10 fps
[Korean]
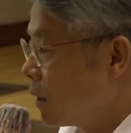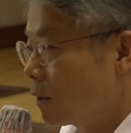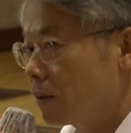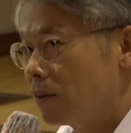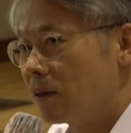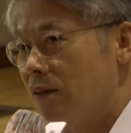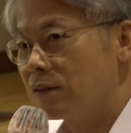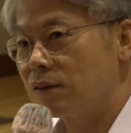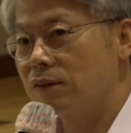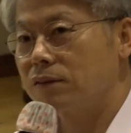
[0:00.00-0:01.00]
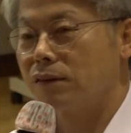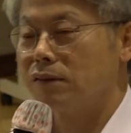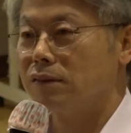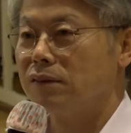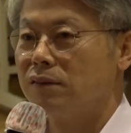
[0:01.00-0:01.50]
그런데 이제
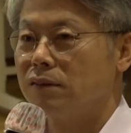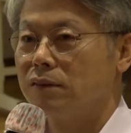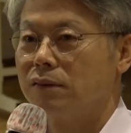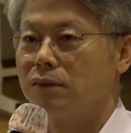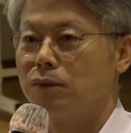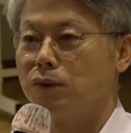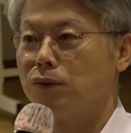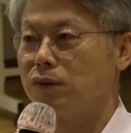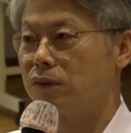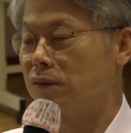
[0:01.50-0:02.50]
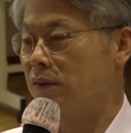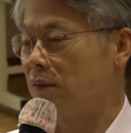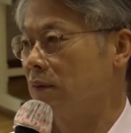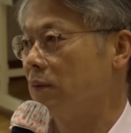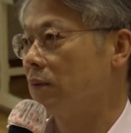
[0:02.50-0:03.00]
어떤
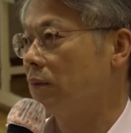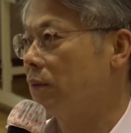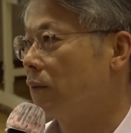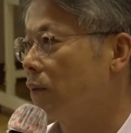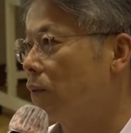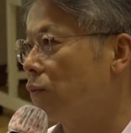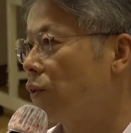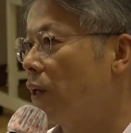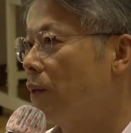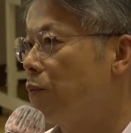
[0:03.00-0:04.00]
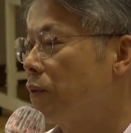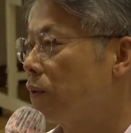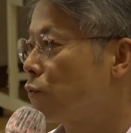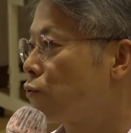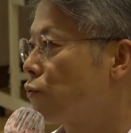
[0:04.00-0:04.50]
의원들은
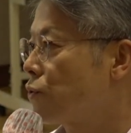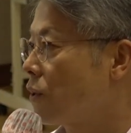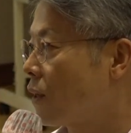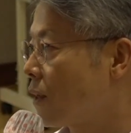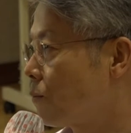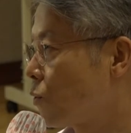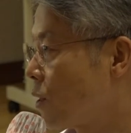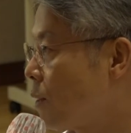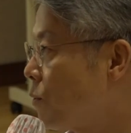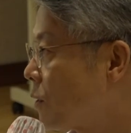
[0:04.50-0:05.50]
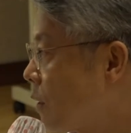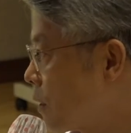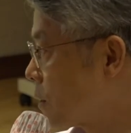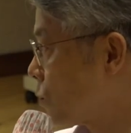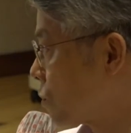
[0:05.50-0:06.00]
세비를 출석 안 하면 세비를
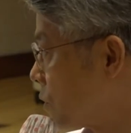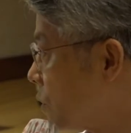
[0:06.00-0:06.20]
깎자고 지금